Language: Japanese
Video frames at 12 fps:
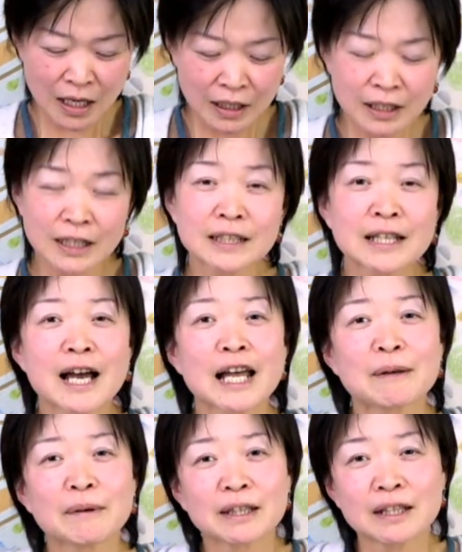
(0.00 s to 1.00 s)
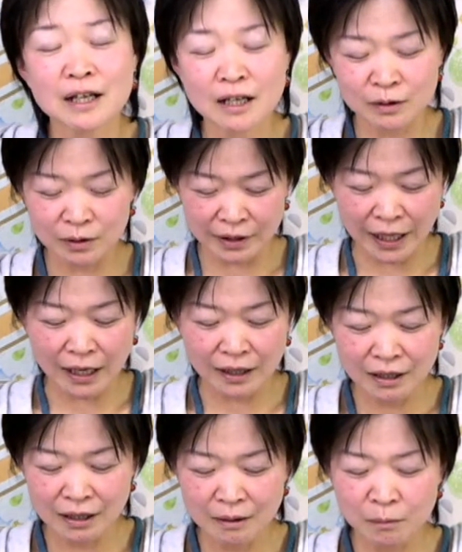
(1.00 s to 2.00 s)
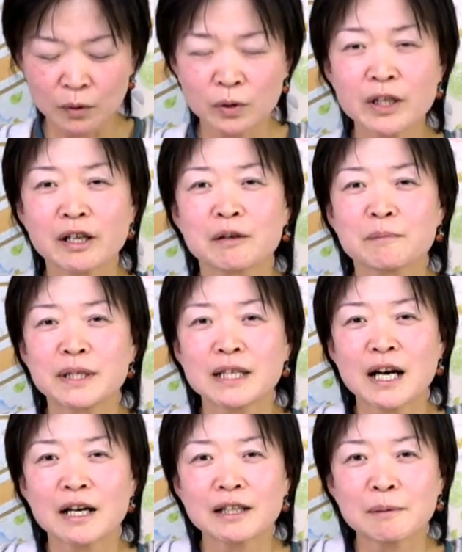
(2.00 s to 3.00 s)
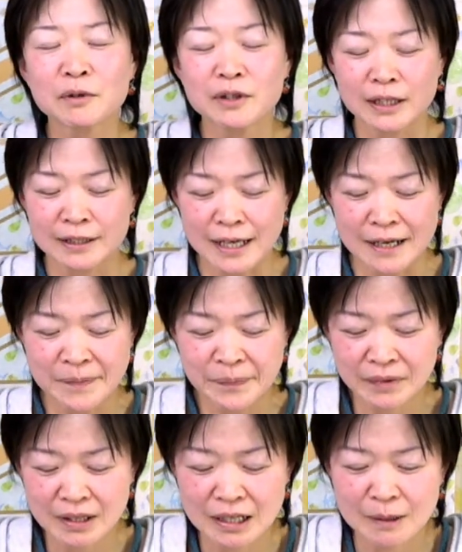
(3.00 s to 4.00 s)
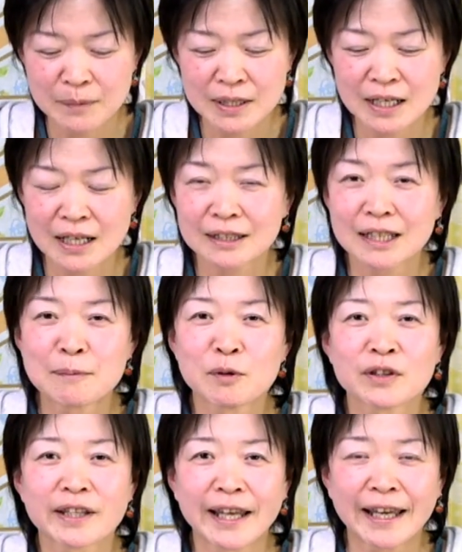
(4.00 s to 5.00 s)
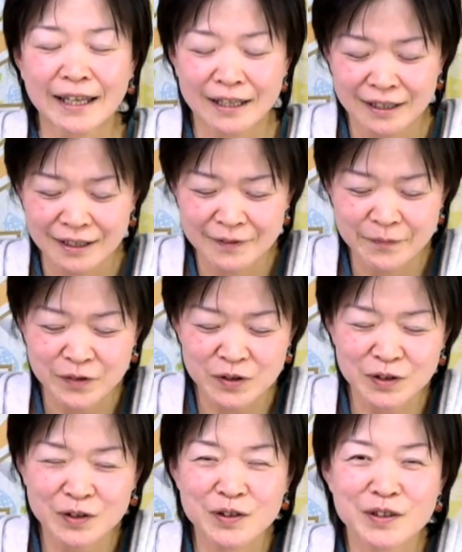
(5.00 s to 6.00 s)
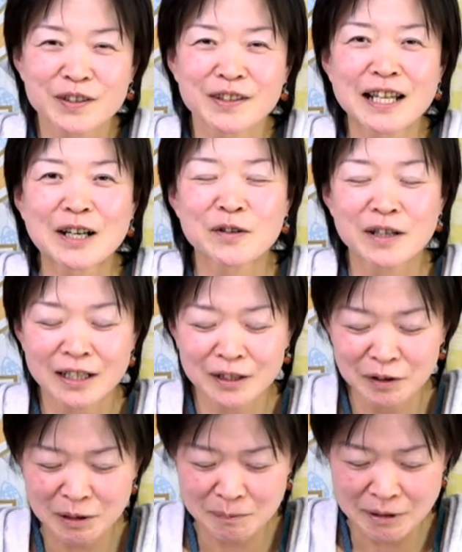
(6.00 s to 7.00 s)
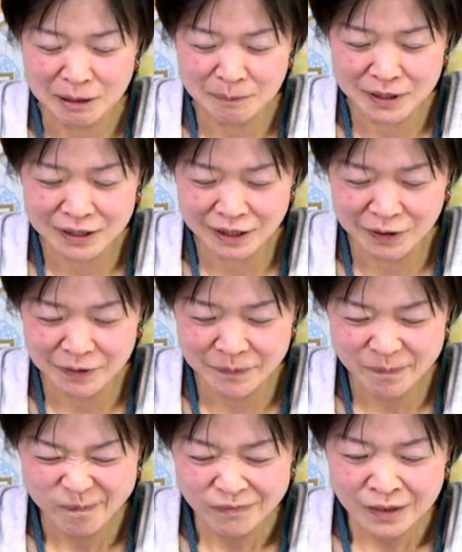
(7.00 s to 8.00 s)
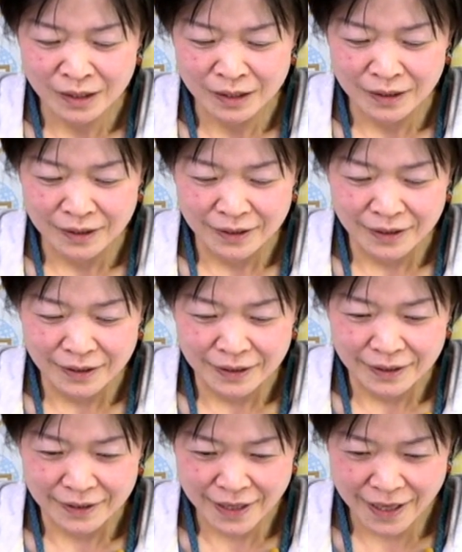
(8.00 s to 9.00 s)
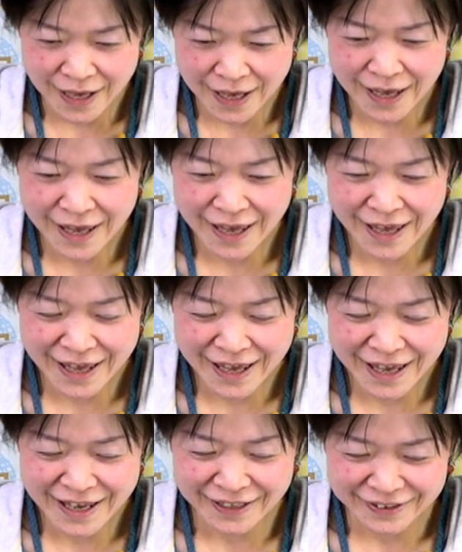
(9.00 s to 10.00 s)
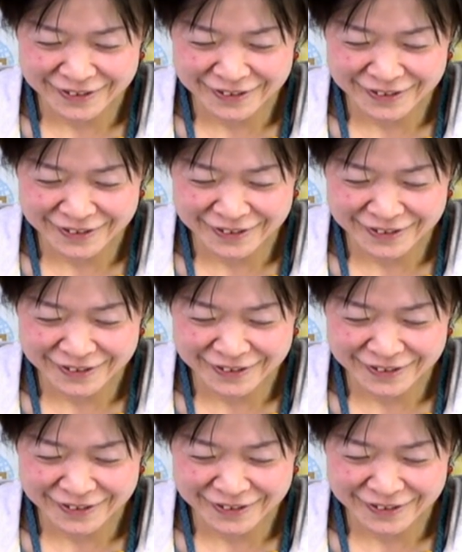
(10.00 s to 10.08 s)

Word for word: いいなエレベーターガールとかねもうとにかくミーハーだもんでさミーハーだもんでちょっとそういうのに憧れた時もありましたよね